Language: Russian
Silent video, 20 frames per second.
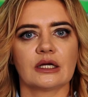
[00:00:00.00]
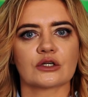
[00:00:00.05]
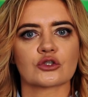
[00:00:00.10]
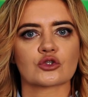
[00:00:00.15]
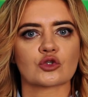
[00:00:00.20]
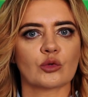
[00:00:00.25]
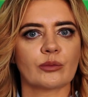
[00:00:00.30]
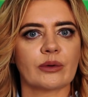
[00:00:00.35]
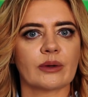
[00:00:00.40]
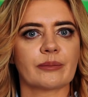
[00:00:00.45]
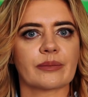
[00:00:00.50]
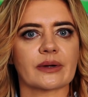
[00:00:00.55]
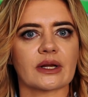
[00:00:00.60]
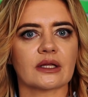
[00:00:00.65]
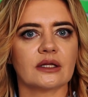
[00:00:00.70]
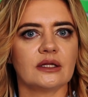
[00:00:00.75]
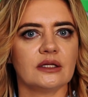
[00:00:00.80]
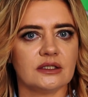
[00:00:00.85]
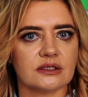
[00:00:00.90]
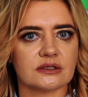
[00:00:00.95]
Чтобы
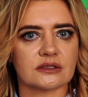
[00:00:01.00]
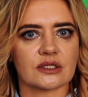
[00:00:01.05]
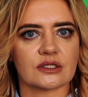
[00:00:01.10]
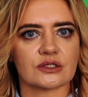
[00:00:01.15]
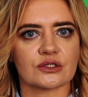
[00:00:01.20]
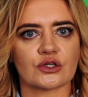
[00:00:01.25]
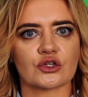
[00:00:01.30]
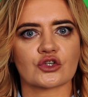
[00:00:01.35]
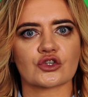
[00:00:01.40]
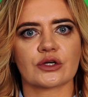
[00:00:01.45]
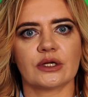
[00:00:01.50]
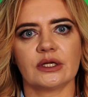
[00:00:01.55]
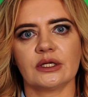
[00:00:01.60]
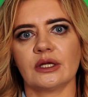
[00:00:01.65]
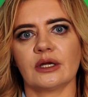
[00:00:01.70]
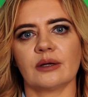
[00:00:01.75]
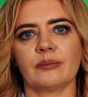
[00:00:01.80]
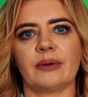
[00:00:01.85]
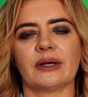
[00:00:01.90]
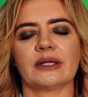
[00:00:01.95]
продлить
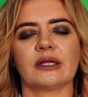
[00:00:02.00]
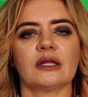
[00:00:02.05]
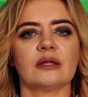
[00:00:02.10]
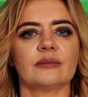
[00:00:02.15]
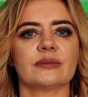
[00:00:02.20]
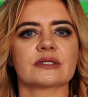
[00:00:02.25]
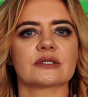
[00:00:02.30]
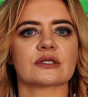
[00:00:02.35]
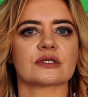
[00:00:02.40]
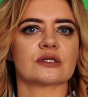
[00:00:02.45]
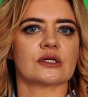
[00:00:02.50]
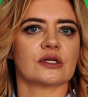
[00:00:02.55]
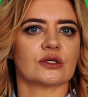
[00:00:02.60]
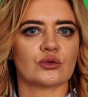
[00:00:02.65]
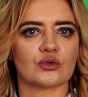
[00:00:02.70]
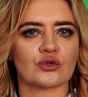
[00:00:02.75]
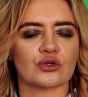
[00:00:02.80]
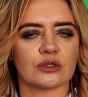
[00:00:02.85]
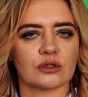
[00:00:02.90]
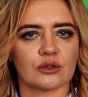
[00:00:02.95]
разрешение, понадобятся
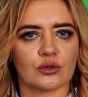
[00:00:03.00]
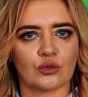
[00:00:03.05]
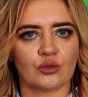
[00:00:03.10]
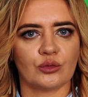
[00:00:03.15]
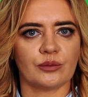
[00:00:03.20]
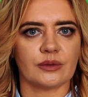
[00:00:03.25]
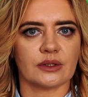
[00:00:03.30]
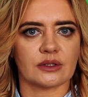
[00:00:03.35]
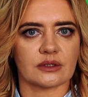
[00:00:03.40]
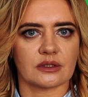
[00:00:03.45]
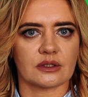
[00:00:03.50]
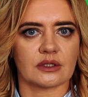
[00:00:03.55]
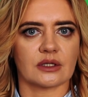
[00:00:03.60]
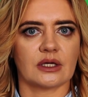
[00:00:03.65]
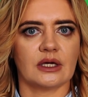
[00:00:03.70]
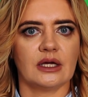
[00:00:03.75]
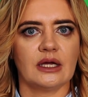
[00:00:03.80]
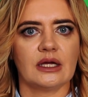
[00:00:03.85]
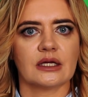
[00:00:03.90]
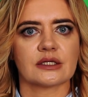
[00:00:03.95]
следующие документы.
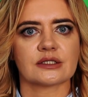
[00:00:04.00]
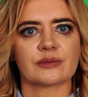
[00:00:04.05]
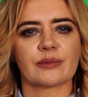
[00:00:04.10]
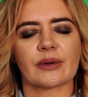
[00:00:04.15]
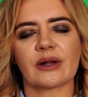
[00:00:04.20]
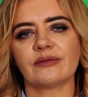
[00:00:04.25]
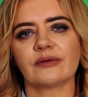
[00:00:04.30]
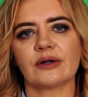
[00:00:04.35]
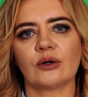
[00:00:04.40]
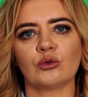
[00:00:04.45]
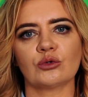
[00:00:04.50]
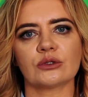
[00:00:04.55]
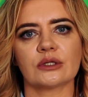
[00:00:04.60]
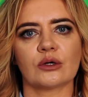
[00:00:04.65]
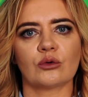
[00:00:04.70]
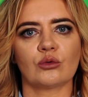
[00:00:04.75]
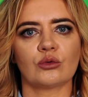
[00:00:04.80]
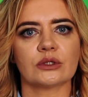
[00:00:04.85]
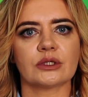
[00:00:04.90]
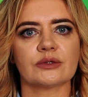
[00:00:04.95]
Справка о
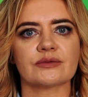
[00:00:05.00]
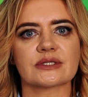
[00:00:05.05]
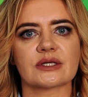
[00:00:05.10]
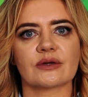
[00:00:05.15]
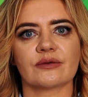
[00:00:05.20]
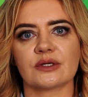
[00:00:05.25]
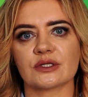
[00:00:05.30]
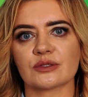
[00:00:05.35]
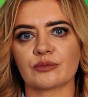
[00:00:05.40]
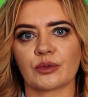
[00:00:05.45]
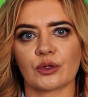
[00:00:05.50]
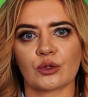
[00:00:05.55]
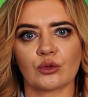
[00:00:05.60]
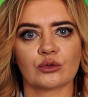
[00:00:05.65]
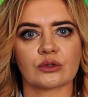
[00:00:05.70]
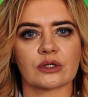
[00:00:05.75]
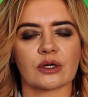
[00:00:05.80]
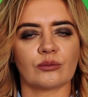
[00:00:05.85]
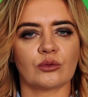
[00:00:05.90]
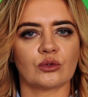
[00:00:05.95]
доходах за весь
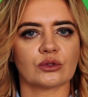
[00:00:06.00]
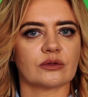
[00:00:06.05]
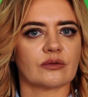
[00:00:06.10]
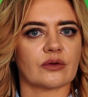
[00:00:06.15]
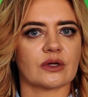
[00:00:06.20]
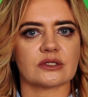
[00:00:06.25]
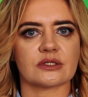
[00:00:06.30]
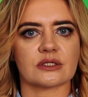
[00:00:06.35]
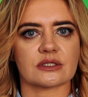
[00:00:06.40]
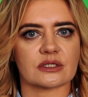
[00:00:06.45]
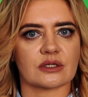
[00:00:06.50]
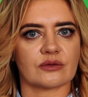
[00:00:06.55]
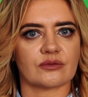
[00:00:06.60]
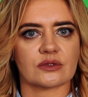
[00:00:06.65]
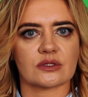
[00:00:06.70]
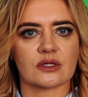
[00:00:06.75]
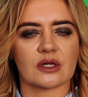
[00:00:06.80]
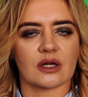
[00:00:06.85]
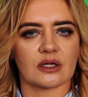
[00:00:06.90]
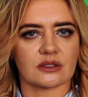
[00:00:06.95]
период работы в Российской
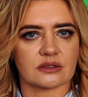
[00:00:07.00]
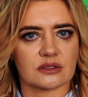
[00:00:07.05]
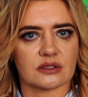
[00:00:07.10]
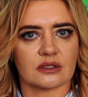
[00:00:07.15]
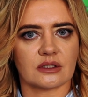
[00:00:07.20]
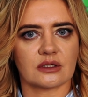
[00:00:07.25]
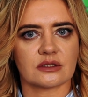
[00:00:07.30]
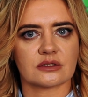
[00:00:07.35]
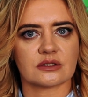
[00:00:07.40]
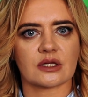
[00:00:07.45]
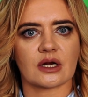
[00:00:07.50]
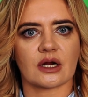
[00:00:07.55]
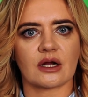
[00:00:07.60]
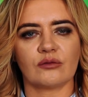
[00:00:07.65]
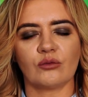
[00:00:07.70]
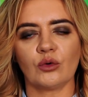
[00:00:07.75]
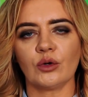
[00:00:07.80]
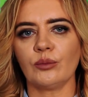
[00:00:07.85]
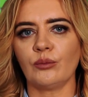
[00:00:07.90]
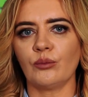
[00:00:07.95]
Федерации.
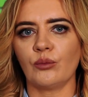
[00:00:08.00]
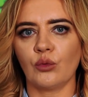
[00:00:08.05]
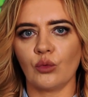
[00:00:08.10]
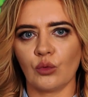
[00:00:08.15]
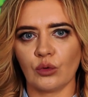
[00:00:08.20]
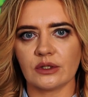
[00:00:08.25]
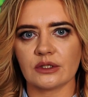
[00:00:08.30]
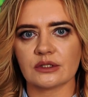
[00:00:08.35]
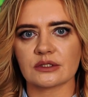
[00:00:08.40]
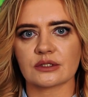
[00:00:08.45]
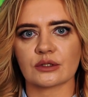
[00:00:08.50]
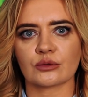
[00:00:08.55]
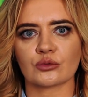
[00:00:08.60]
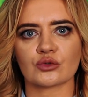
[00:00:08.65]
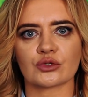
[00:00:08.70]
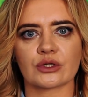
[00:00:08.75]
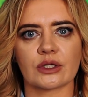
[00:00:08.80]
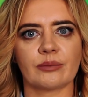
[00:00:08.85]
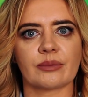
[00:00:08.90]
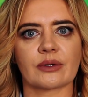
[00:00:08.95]
Страховой полис за
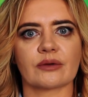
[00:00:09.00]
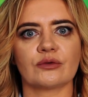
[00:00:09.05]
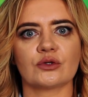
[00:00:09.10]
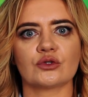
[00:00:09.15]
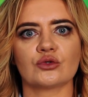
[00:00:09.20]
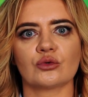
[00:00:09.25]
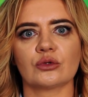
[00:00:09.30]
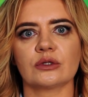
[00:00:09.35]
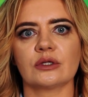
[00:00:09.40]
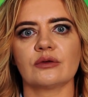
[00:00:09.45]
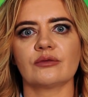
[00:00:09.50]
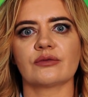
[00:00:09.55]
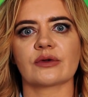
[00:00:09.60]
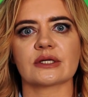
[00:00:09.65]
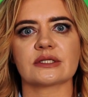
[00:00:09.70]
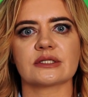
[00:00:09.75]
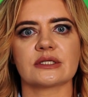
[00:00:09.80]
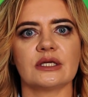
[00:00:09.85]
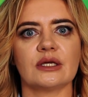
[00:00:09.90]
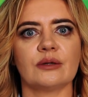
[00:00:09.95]
уже проведенный в
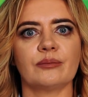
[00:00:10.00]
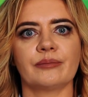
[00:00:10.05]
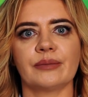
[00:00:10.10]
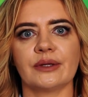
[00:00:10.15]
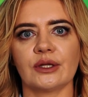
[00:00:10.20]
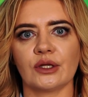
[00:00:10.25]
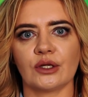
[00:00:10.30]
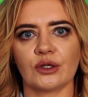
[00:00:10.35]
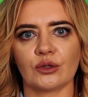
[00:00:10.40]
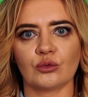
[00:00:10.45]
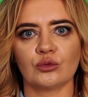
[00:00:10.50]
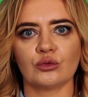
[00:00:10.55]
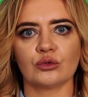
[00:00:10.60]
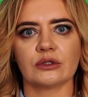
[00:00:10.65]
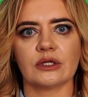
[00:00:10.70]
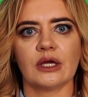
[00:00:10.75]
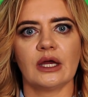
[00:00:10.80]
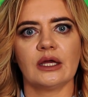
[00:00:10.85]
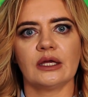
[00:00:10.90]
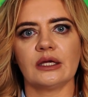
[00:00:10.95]
России период
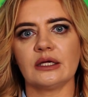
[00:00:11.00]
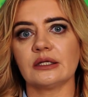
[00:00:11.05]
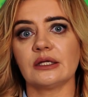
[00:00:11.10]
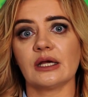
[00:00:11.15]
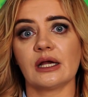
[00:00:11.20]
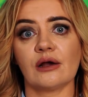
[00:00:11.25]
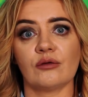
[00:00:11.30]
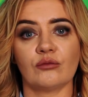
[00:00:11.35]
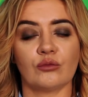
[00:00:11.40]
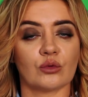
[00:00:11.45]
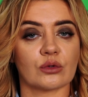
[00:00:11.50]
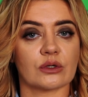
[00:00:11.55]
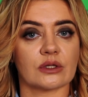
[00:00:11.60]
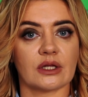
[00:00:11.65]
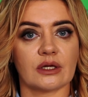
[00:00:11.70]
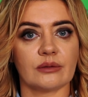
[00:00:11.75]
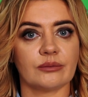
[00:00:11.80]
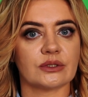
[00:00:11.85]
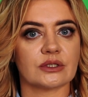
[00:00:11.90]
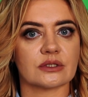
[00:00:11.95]
и договор
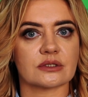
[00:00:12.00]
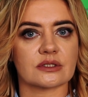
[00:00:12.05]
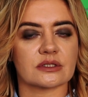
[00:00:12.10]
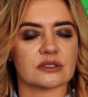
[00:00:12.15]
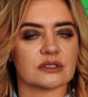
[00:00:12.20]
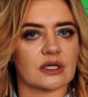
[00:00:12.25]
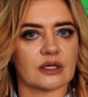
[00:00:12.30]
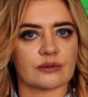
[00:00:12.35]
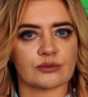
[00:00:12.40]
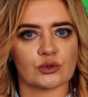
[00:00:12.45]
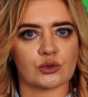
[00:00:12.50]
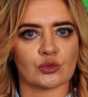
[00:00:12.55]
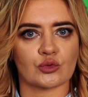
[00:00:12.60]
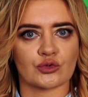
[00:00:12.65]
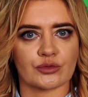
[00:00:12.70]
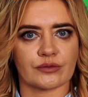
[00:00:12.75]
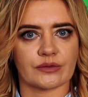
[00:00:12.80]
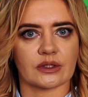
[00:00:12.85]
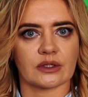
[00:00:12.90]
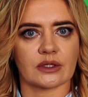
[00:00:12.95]
на медицинское
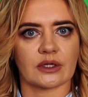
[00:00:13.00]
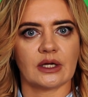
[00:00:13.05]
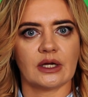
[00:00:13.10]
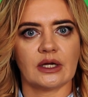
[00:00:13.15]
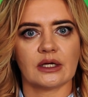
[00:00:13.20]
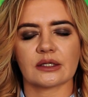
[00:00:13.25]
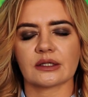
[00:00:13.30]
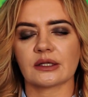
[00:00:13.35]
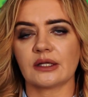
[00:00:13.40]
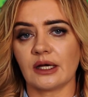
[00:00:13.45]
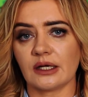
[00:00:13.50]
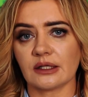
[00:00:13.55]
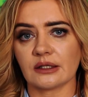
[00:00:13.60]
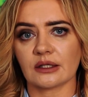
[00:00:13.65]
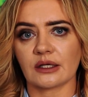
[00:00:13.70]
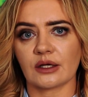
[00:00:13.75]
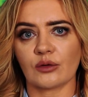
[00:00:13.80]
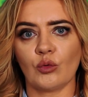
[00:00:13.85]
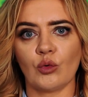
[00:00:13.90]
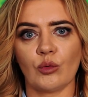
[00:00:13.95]
обслуживание.
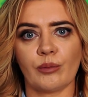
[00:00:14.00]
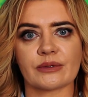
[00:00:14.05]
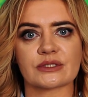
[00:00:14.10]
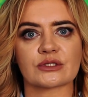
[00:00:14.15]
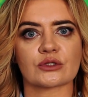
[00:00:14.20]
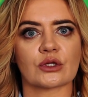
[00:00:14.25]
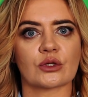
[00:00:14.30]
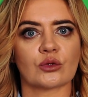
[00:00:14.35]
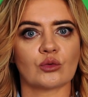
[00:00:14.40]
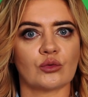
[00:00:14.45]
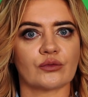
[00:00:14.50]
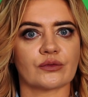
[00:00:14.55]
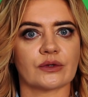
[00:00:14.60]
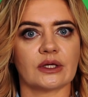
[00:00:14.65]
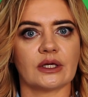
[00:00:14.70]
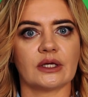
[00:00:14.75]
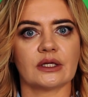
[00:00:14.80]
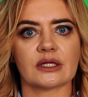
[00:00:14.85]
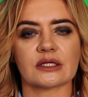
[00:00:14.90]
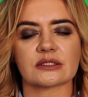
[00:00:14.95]
Данные о
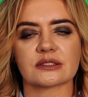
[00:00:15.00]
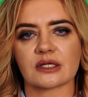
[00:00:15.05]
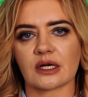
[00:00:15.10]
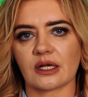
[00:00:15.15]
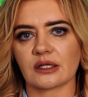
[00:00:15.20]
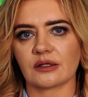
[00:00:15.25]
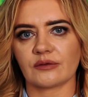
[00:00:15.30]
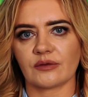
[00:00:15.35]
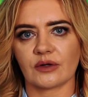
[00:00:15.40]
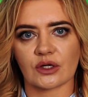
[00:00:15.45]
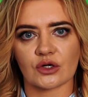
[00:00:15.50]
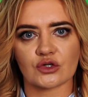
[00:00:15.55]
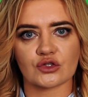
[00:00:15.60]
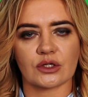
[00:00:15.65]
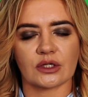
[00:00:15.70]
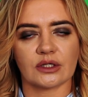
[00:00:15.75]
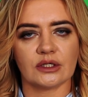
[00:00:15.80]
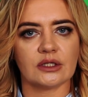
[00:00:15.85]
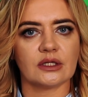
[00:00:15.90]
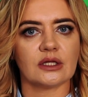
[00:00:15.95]
постановке иностранного
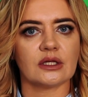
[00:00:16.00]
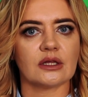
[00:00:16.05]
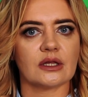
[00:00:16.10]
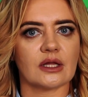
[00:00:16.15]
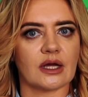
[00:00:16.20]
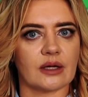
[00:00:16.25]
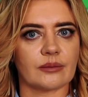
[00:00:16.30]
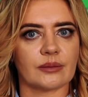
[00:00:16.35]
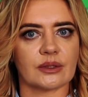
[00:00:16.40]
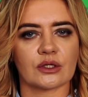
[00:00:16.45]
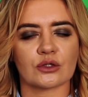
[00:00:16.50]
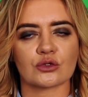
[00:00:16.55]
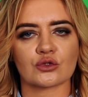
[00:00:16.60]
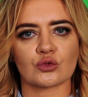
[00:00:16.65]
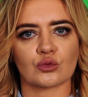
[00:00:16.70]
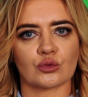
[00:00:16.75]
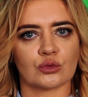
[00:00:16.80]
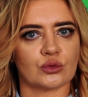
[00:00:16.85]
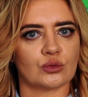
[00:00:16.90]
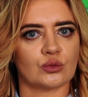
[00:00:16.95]
гражданина на
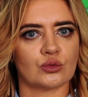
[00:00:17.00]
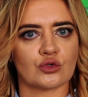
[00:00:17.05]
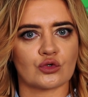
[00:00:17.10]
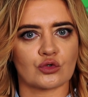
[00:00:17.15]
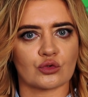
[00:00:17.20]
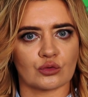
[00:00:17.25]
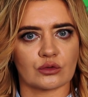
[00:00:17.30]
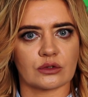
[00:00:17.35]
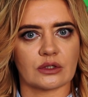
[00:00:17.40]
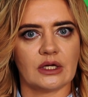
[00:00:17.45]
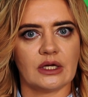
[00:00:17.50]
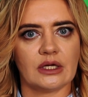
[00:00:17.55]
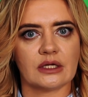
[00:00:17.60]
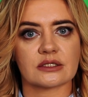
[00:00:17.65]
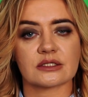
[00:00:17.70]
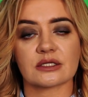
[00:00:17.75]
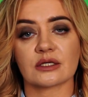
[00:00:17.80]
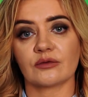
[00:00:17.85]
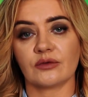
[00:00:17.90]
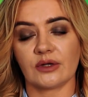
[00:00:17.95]
миграционный учет.
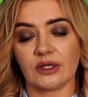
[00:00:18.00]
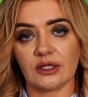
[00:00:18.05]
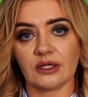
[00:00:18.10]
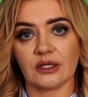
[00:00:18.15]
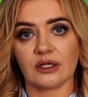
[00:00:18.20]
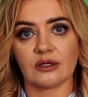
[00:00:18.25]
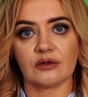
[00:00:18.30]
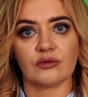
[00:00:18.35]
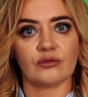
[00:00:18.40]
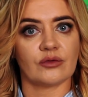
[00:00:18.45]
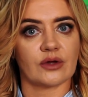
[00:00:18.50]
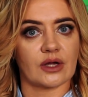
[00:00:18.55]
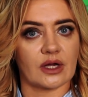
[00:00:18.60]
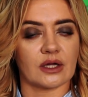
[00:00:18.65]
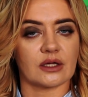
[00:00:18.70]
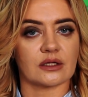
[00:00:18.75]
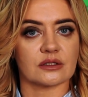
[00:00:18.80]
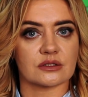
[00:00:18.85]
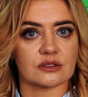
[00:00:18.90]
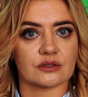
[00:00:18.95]
Заявление
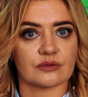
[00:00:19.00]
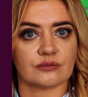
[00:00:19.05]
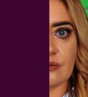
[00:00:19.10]
ВКС.